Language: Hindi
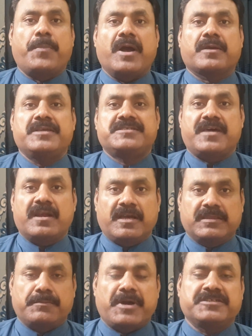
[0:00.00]
पाकिस्तान
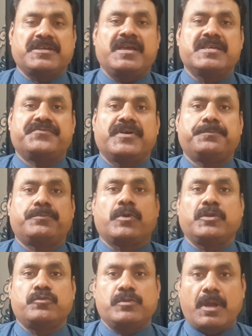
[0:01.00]
का तमाशा इस वक्त
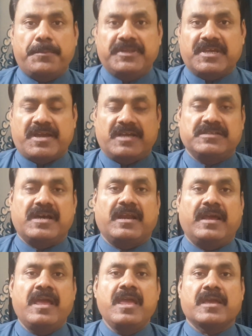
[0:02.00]
पूरा दुनिया में देखा जा
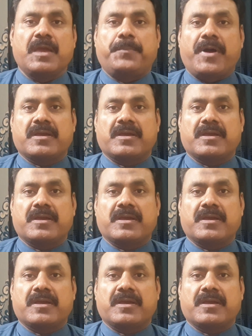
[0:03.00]
रहा है कि